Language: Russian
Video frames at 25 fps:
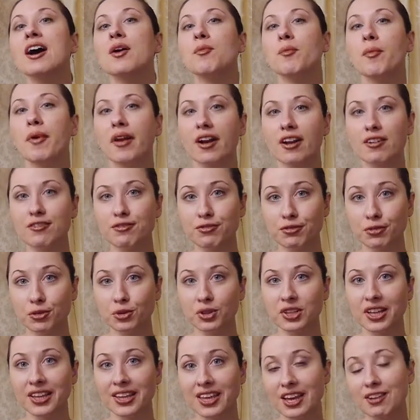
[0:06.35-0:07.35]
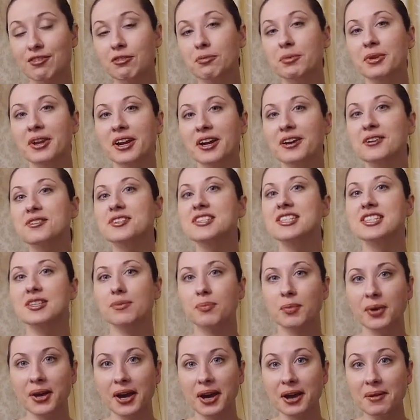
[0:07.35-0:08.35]
марафона «Я выбираю
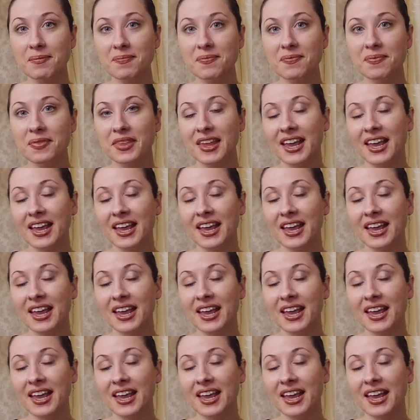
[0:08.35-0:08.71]
себя».